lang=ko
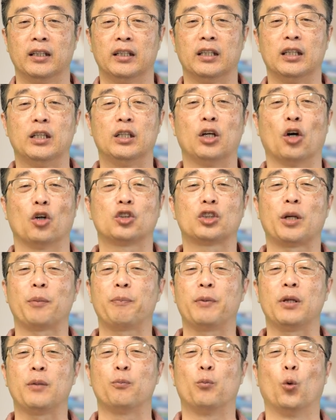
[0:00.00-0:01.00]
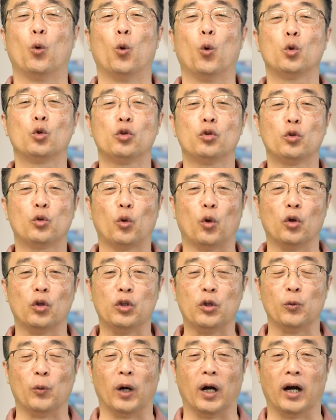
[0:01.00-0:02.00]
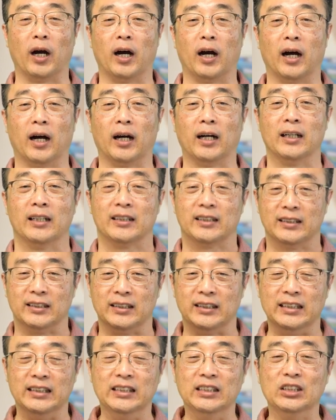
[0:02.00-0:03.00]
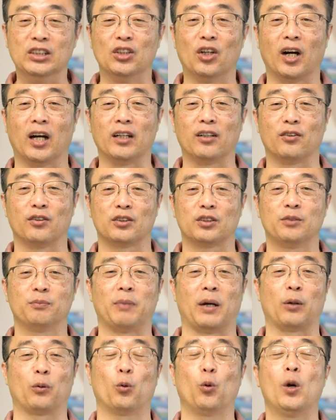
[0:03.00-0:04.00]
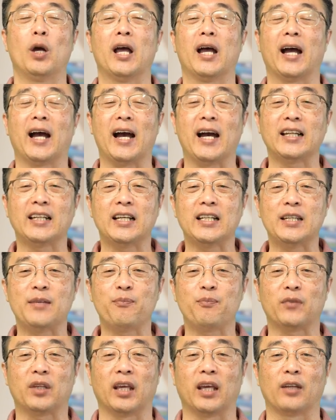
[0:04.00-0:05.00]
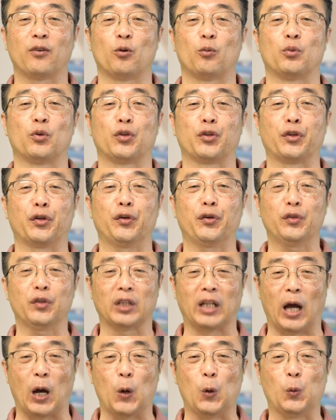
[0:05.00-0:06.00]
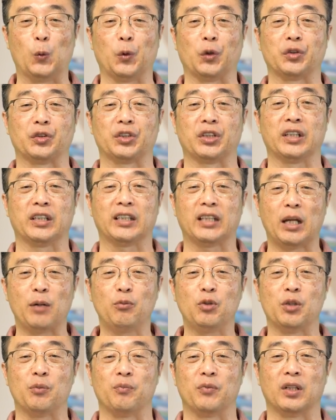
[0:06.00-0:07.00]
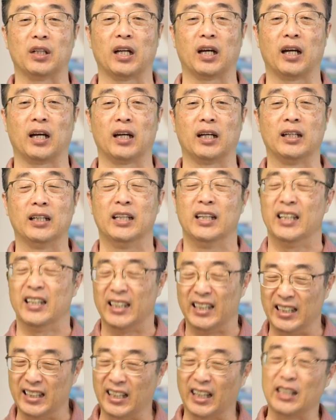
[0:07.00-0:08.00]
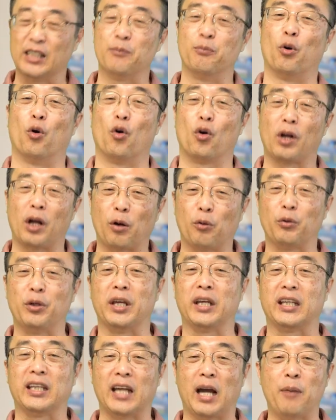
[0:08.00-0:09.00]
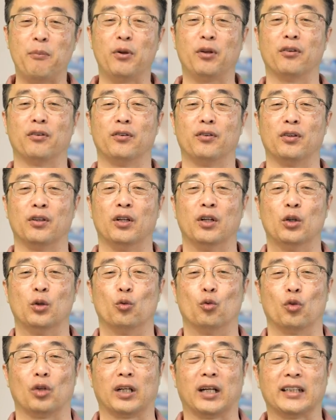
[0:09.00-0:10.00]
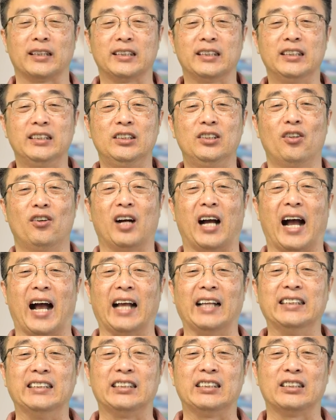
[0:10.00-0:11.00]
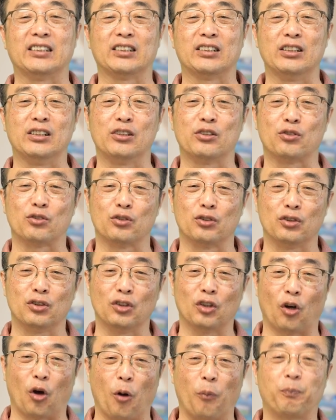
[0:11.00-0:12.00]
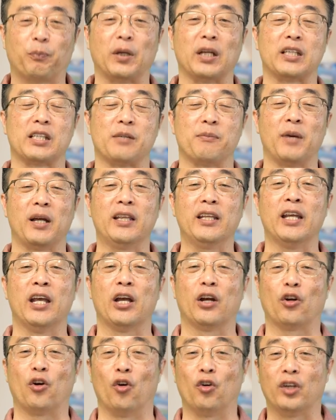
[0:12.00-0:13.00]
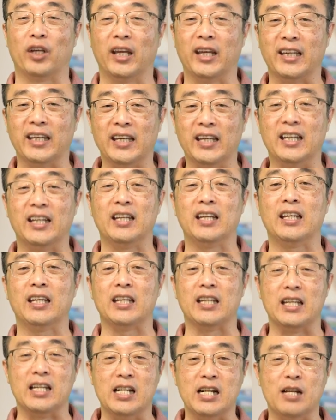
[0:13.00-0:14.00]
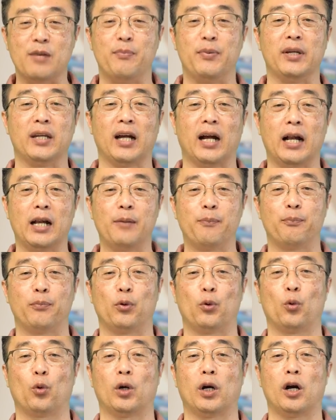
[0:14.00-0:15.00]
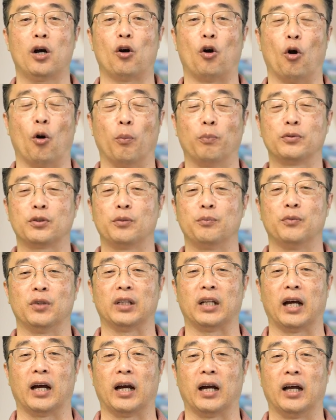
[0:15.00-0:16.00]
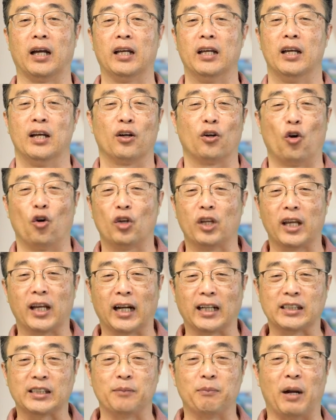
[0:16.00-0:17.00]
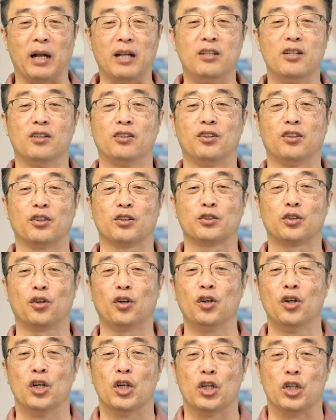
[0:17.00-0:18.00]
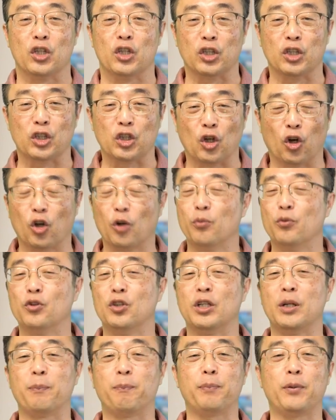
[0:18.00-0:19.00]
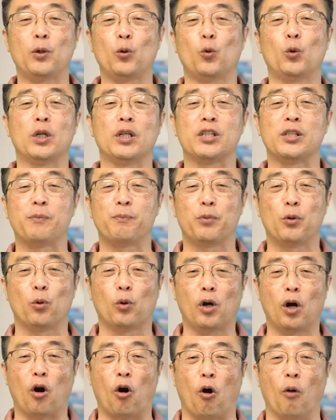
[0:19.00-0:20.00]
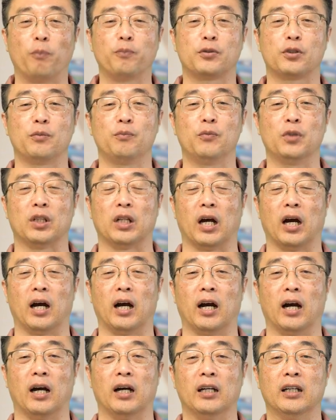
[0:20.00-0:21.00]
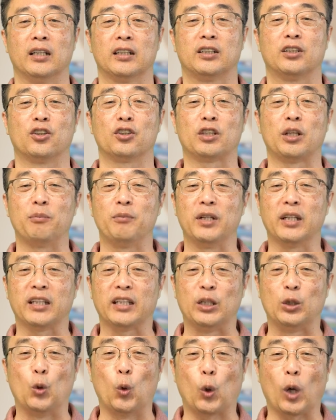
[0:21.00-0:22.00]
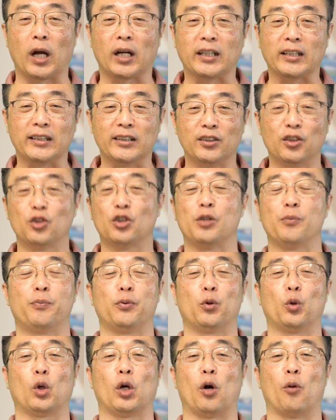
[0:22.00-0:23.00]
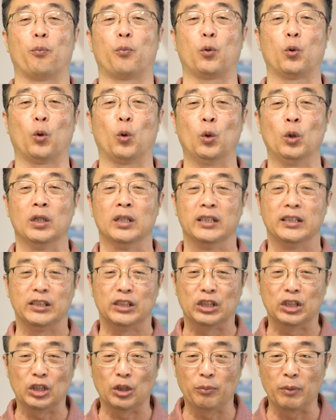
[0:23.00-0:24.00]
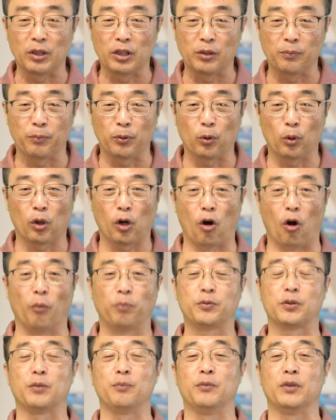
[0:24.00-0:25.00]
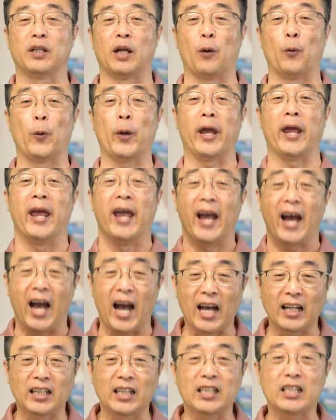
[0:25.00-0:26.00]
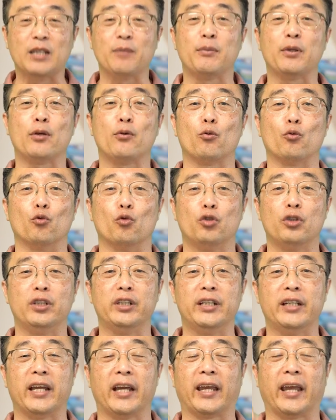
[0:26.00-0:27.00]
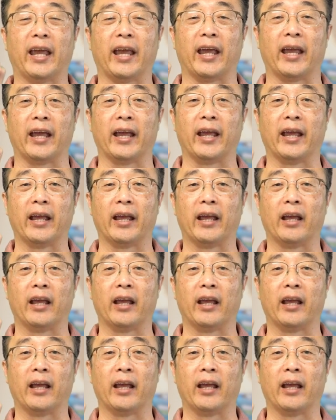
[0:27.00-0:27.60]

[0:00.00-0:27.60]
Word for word: 이 어차피 모든 권위와 그 인정하는 것은 바로 하나님께로부터 나온 것이기 때문입니다. 인간이 뭐라고 얘기하면은 우리가 신경 안 쓸 수는 없겠지만 거기에 일희일비할 필요가 없습니다. 거기에 같이 말려들어서 여러분들이 피곤해질 필요가 없습니다. 그것 때문에 기도가 끊어질 필요가 없고 시험에 들 필요가 없습니다. 왜? 하나님이 우리에게